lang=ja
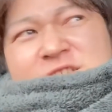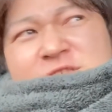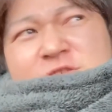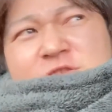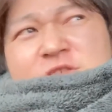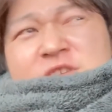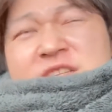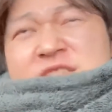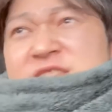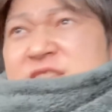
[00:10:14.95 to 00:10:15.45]
以
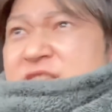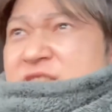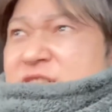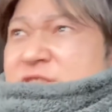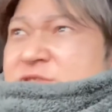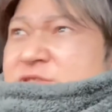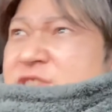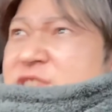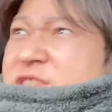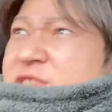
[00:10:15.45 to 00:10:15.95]
降やったかな
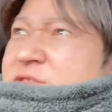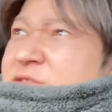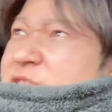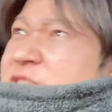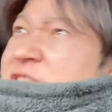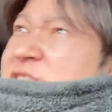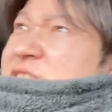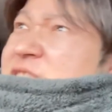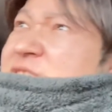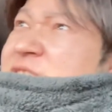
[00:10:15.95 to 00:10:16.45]
?9 時以
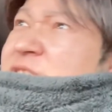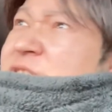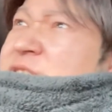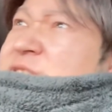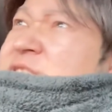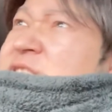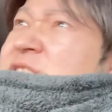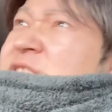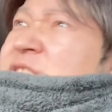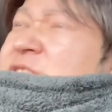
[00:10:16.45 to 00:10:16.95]
降やったか
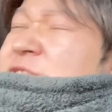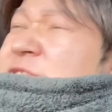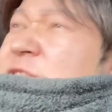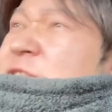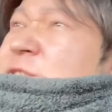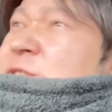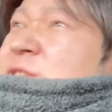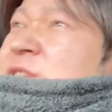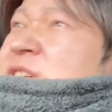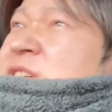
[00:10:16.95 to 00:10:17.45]
忘れたけど、